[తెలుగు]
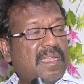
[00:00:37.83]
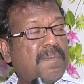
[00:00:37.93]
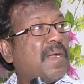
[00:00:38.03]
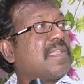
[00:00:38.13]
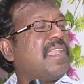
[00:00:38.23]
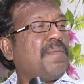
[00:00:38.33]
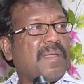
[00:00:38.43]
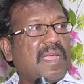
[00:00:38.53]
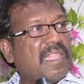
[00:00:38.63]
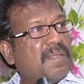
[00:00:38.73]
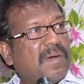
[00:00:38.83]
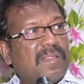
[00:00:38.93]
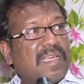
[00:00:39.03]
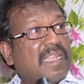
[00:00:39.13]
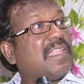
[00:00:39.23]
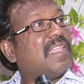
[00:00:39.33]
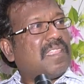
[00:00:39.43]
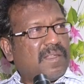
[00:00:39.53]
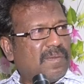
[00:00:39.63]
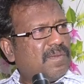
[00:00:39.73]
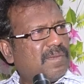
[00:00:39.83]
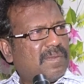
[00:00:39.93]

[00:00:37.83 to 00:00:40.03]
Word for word: రేపు బట్టలు ఇప్పి గాంధీ భవన్ దగ్గర దంతారు